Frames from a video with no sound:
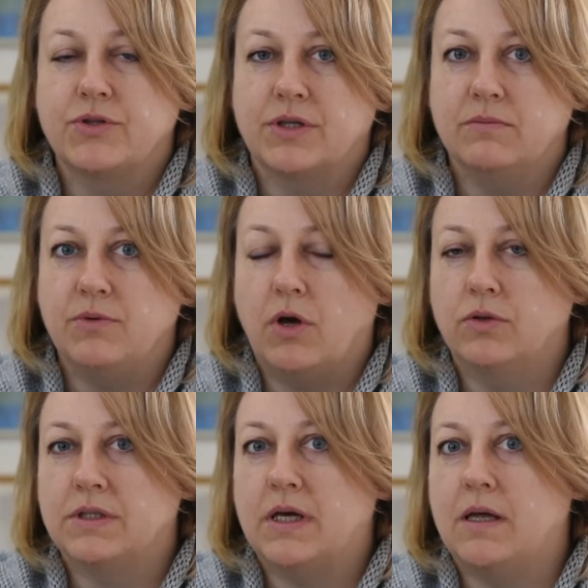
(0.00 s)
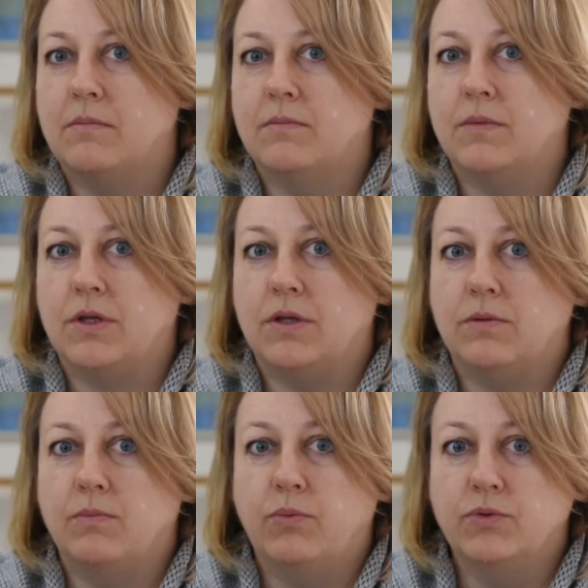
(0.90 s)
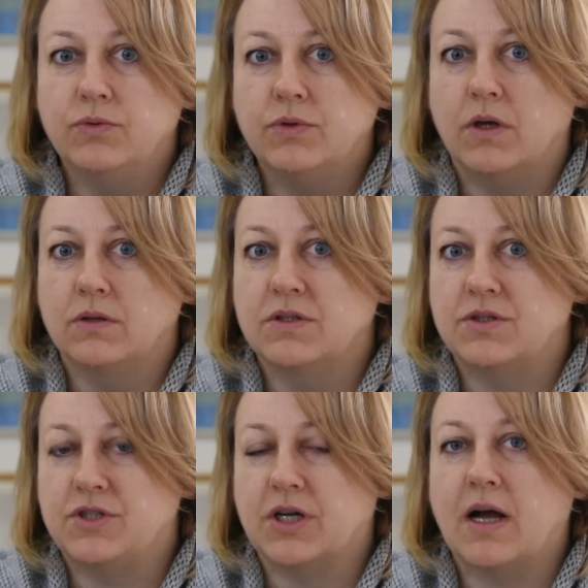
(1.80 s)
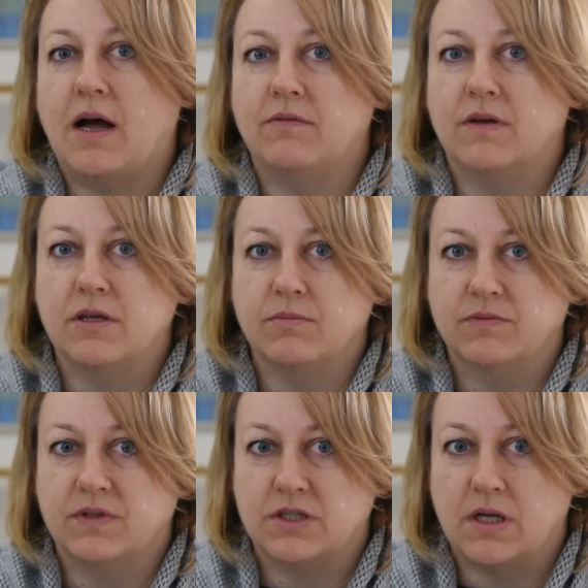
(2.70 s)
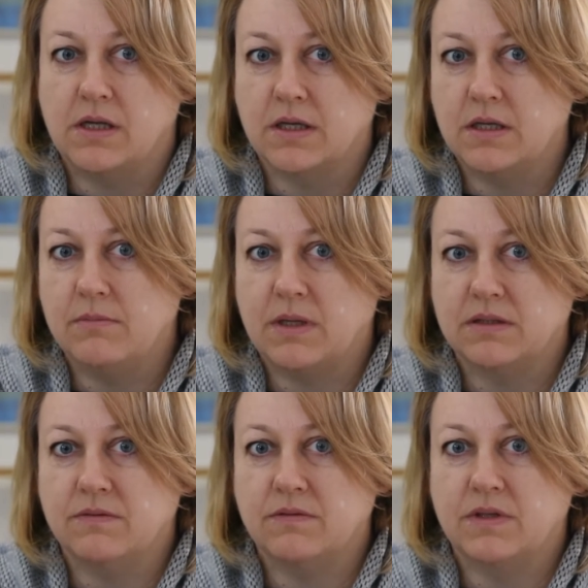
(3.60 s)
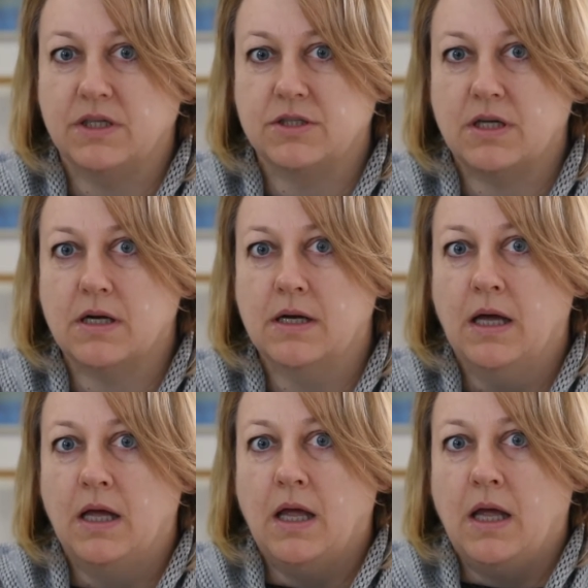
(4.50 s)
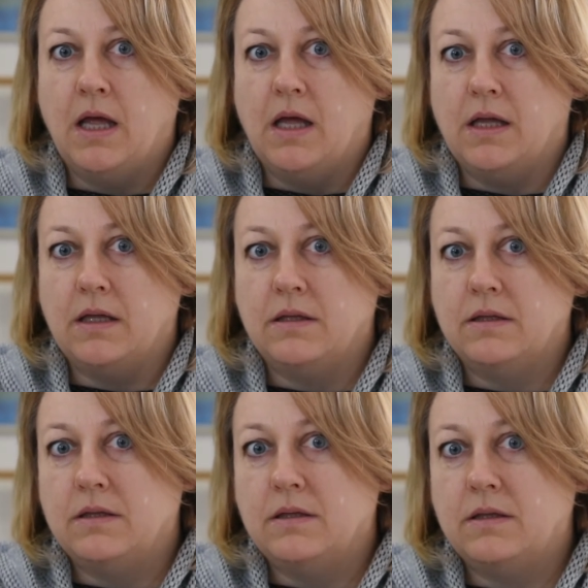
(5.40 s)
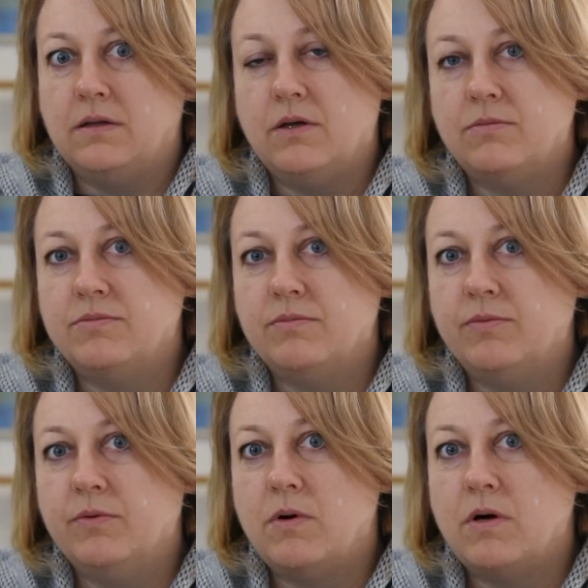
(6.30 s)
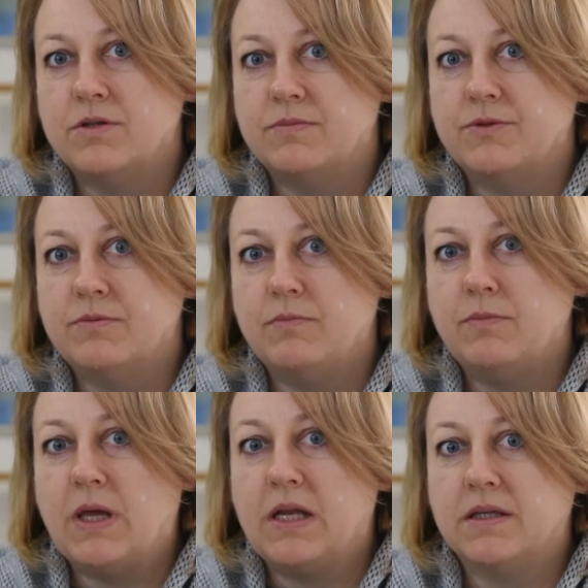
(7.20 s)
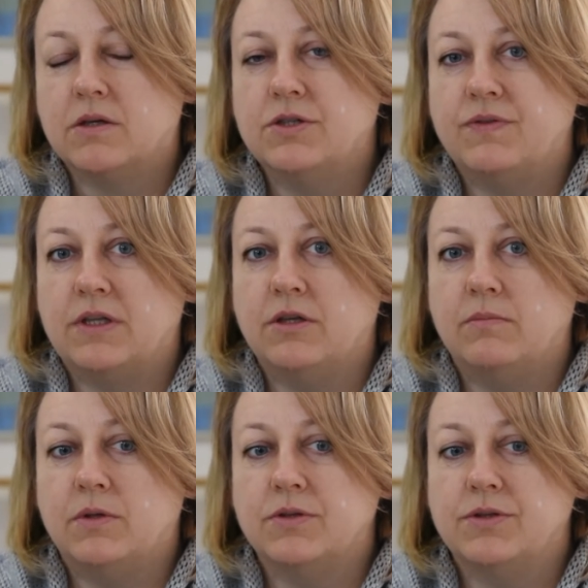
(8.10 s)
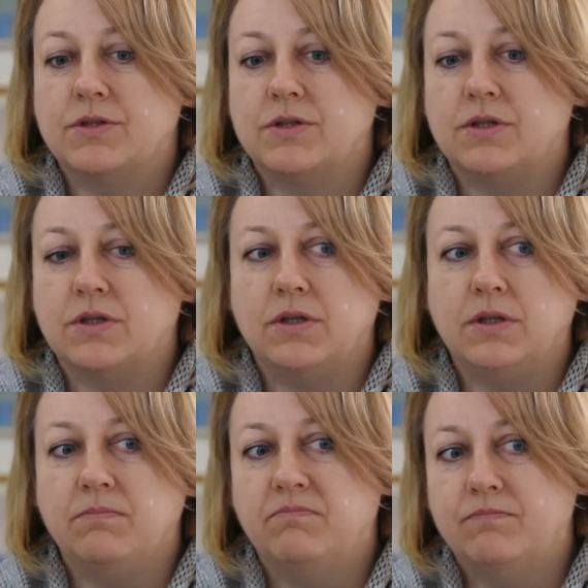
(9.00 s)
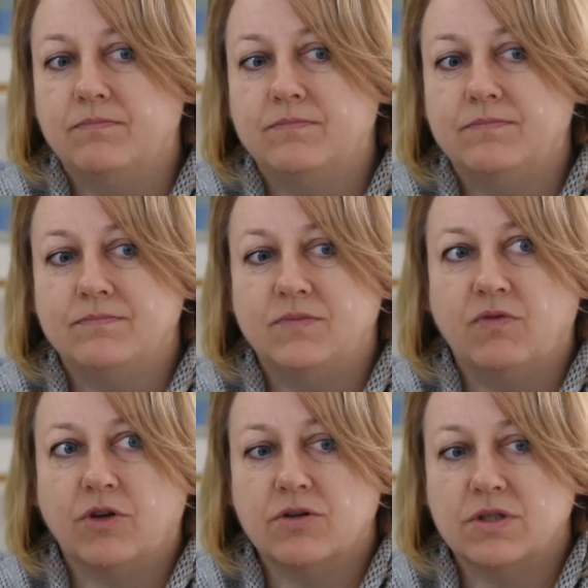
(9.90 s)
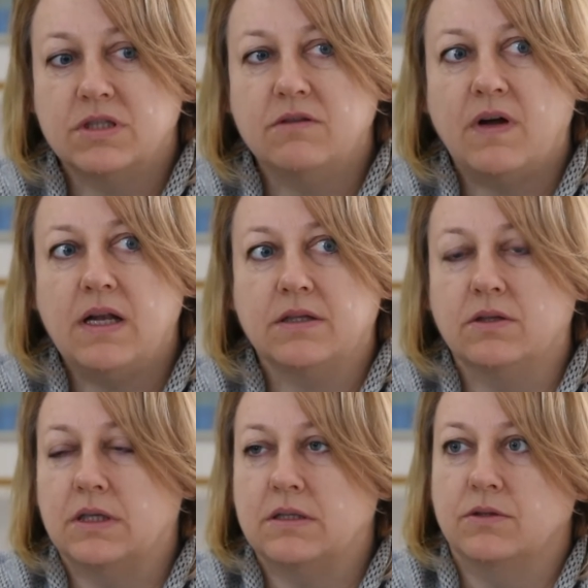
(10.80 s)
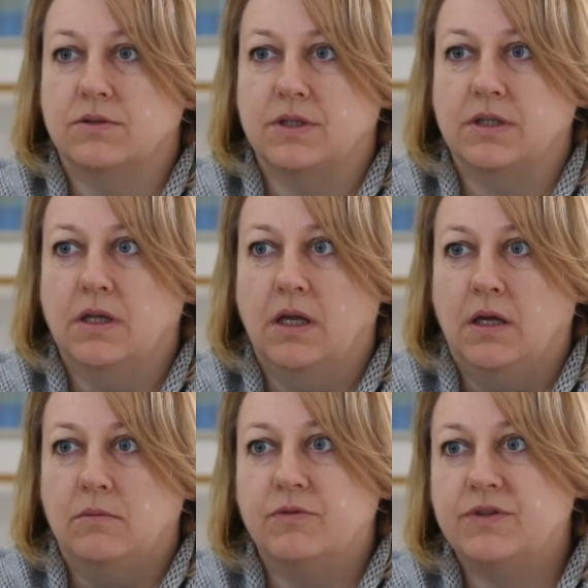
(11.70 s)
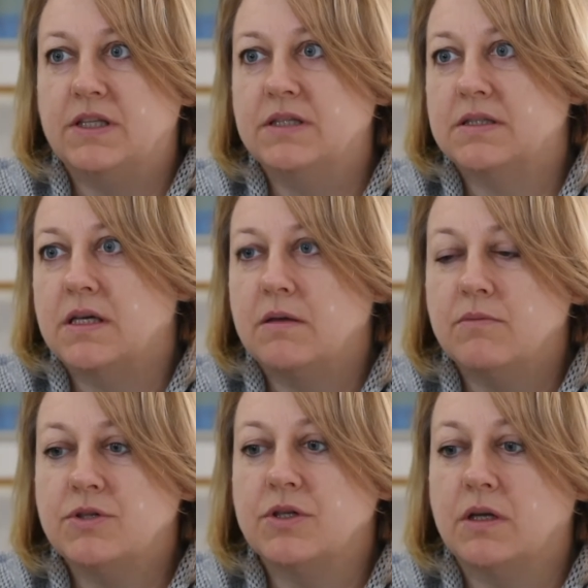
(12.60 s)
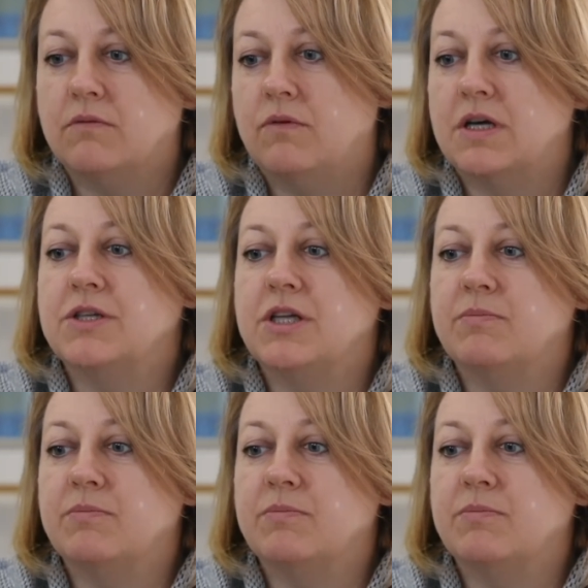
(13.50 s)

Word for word: przedmiotem i budując ciekawe, niepowtarzalne klimaty we wnętrzach. E, I dobrze by było, żebyśmy mieli tego świadomość i wykorzystywali to na co dzień, bo wtedy stajemy się właśnie